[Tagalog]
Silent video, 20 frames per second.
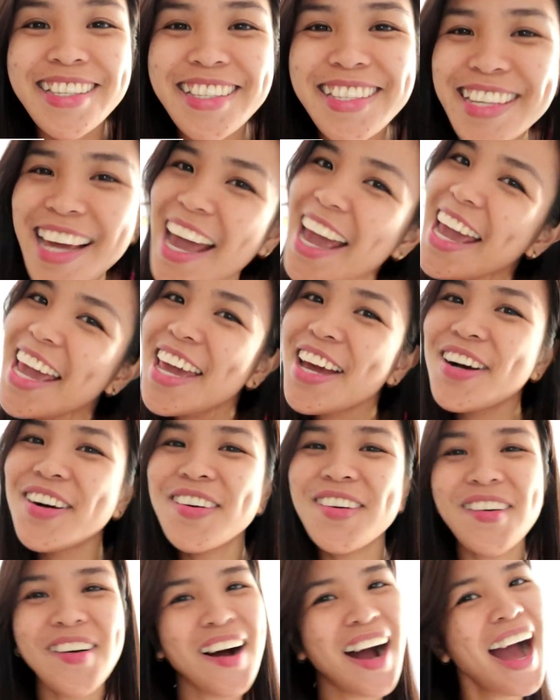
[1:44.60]

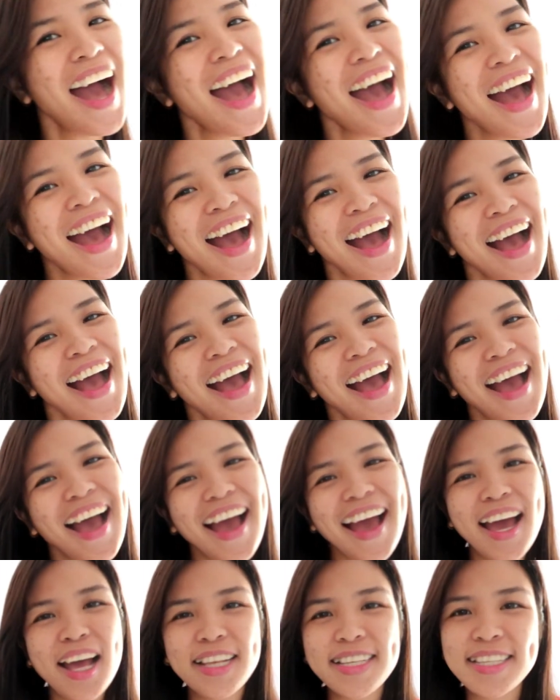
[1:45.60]

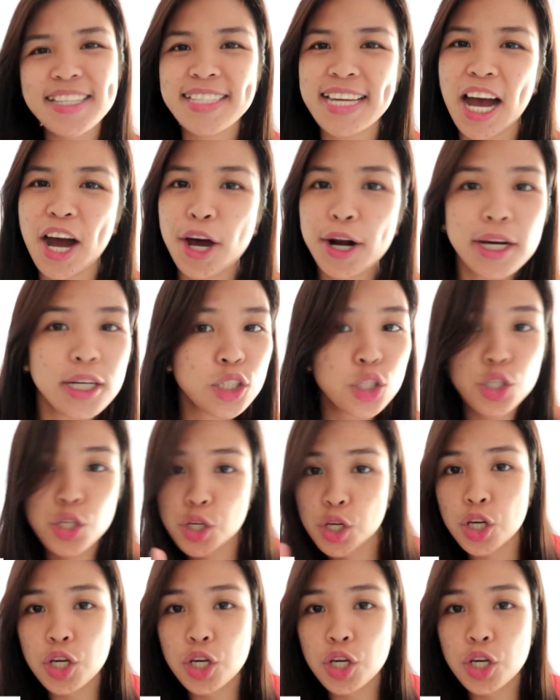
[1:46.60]
Jayhuan! Shout out to